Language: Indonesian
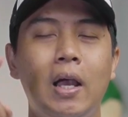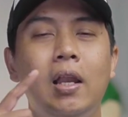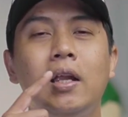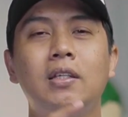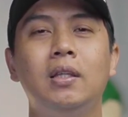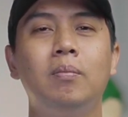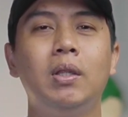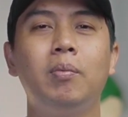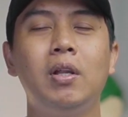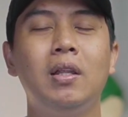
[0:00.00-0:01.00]
kali aja
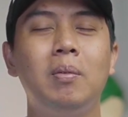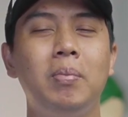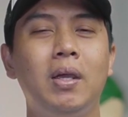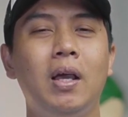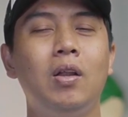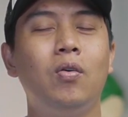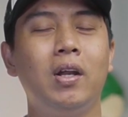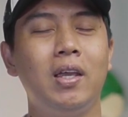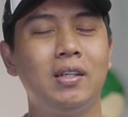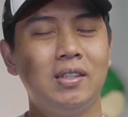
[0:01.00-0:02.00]
teman-teman adalah tipikal
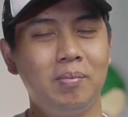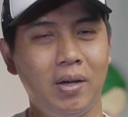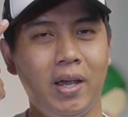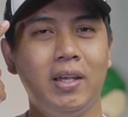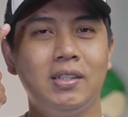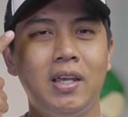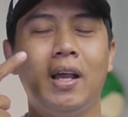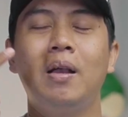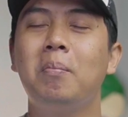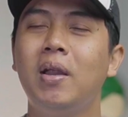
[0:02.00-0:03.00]
orang yang sama kayak
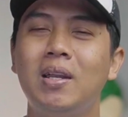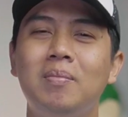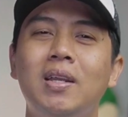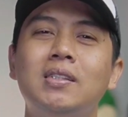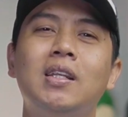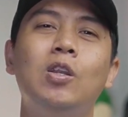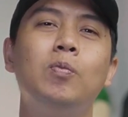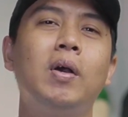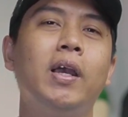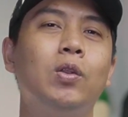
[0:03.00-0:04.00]
saya kemana-mana
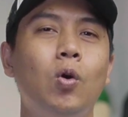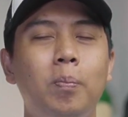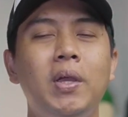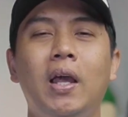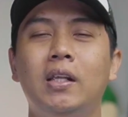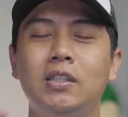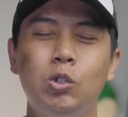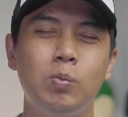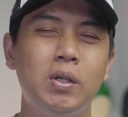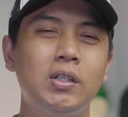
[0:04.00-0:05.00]
selalu pakai topi
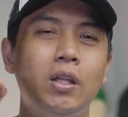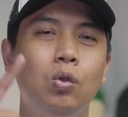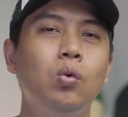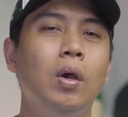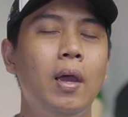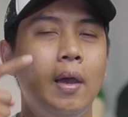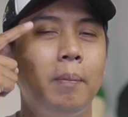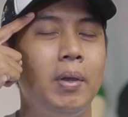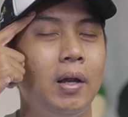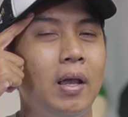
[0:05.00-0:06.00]
alasan cuma satu
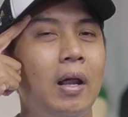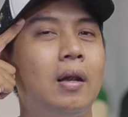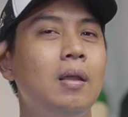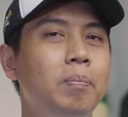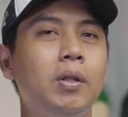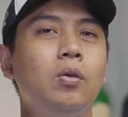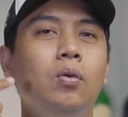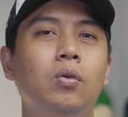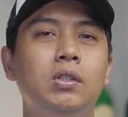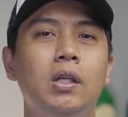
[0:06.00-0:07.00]
biar nggak ribet
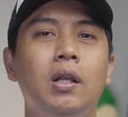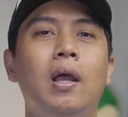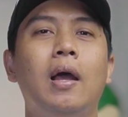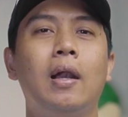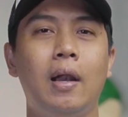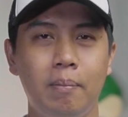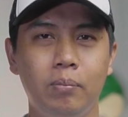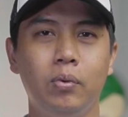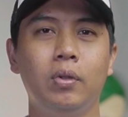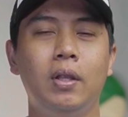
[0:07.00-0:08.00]
ngurusin
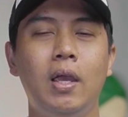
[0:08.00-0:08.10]
rambut